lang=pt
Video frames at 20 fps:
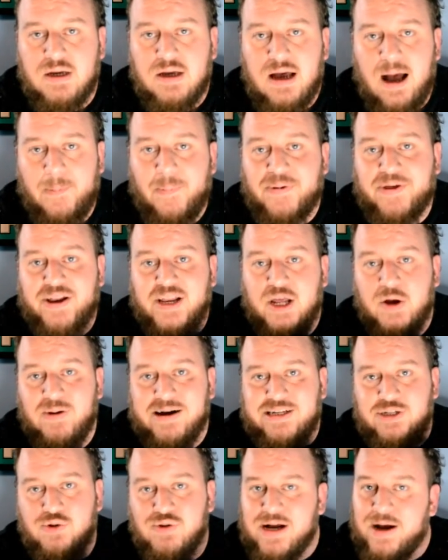Apesar que eu
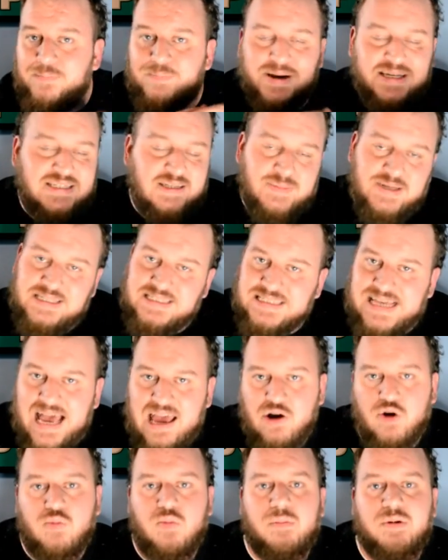acho que o Campas também sai em
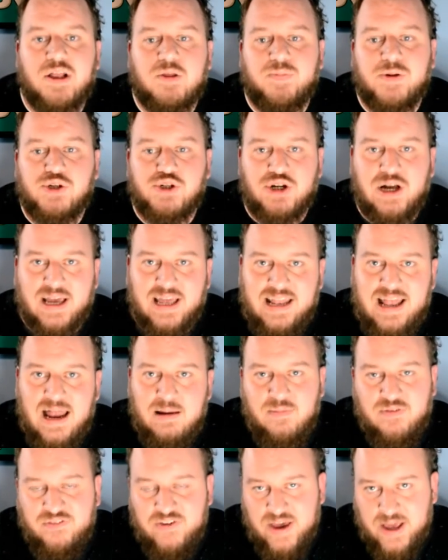algum momento para jogar
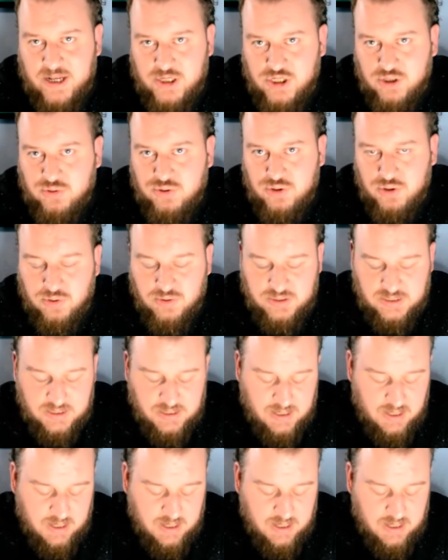Guilherme Ferreira e Diego Souza.